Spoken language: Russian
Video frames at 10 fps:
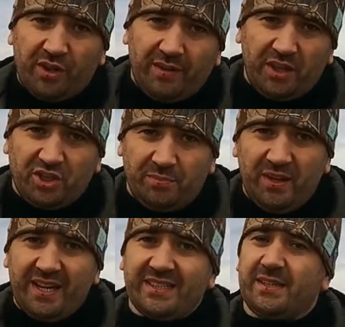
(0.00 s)
вот, товарищи,
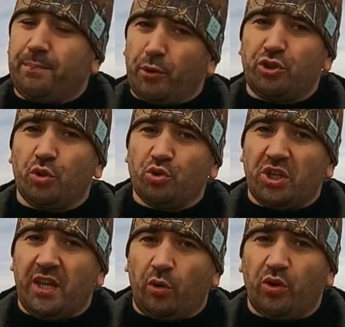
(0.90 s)
мне кажется, проще
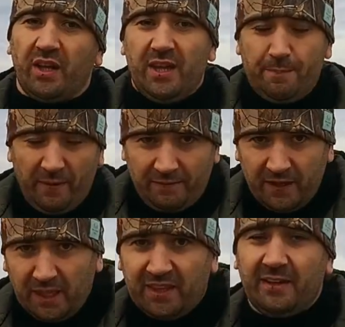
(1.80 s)
уже некуда. И
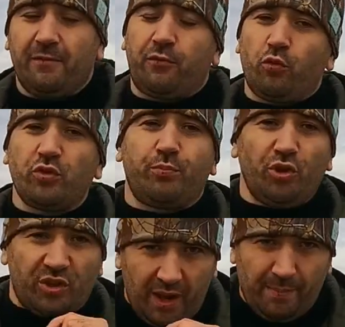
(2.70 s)
поверьте, вкус
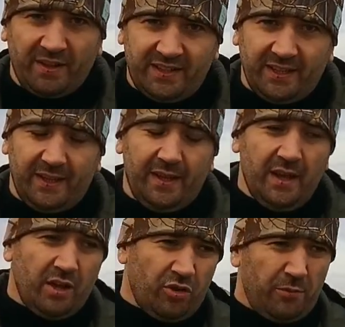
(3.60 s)
будет обалденный.
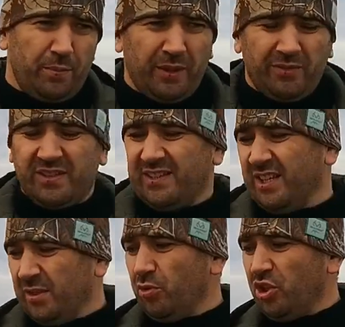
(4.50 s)
Ну, во-первых, здесь
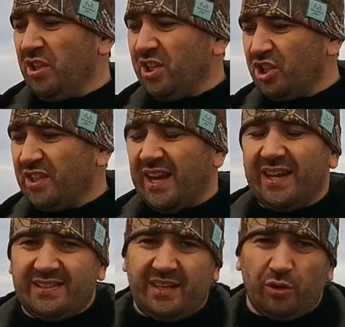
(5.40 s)
даже можно, не
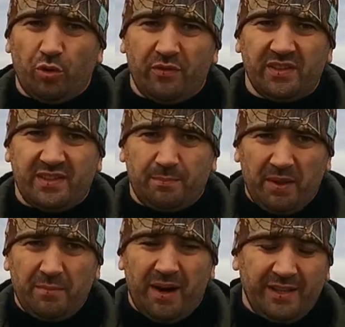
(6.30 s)
дожидаясь готовности,
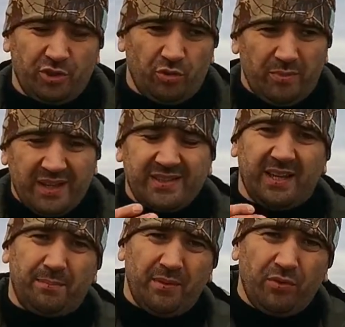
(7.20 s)
понимать, что
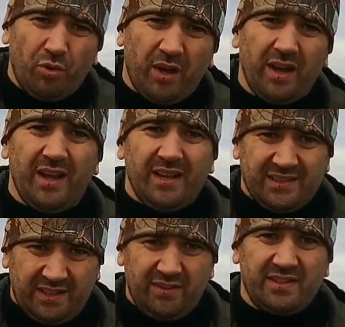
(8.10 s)
мясо отбивное,
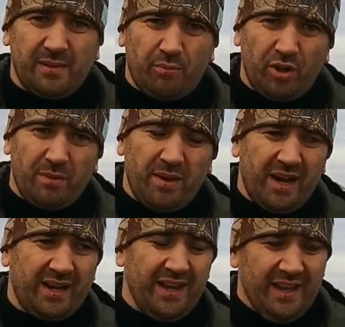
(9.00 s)
соответственно, более
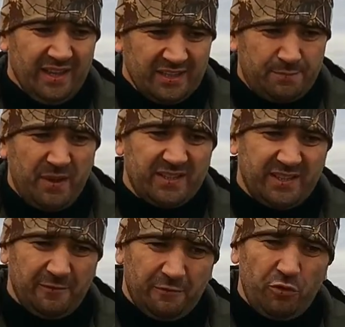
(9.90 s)
мягкое.
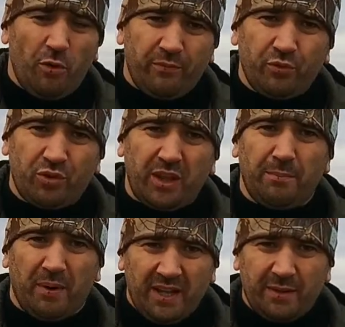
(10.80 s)
Специи в нем
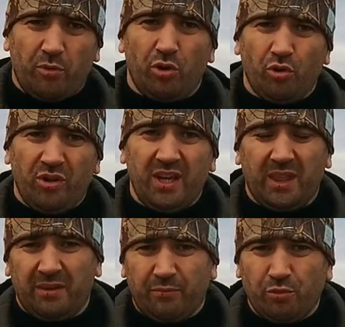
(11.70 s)
внутри, поэтому оно
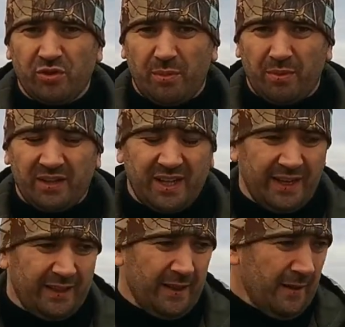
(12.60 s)
ярким вкусом
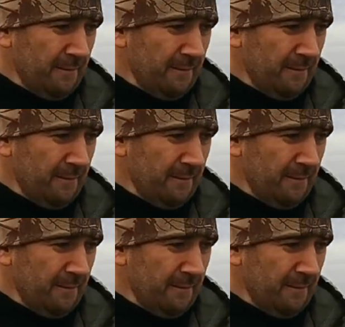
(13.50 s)
обладает.